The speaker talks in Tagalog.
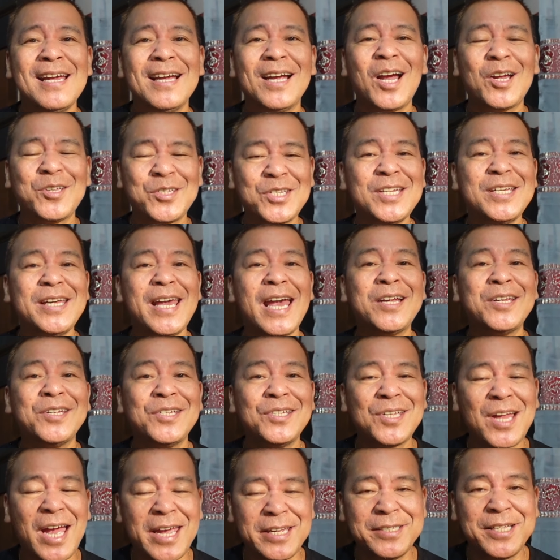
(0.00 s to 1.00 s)
kasing
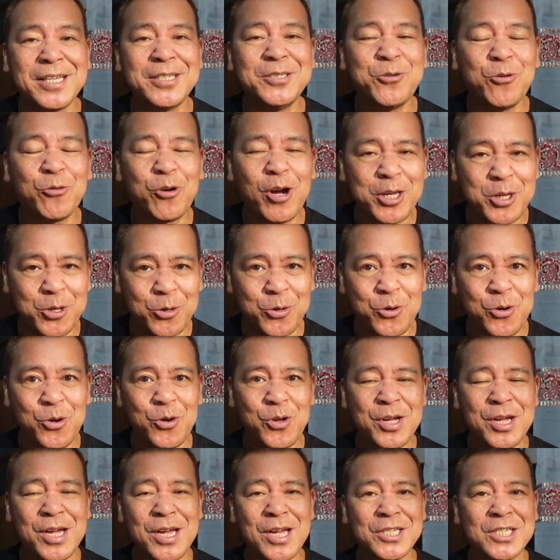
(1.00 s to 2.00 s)
excited ko
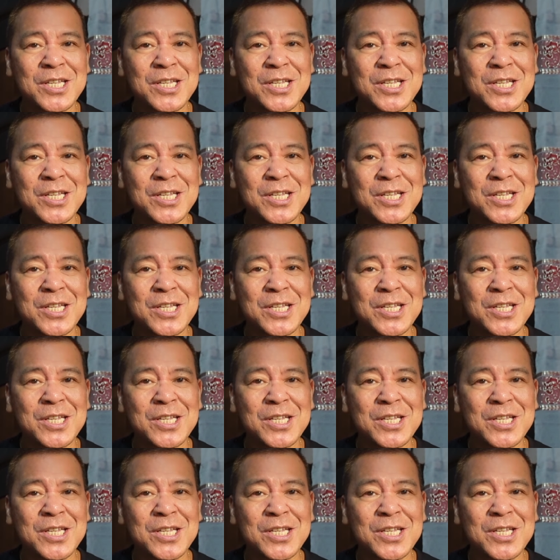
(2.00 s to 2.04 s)
kayo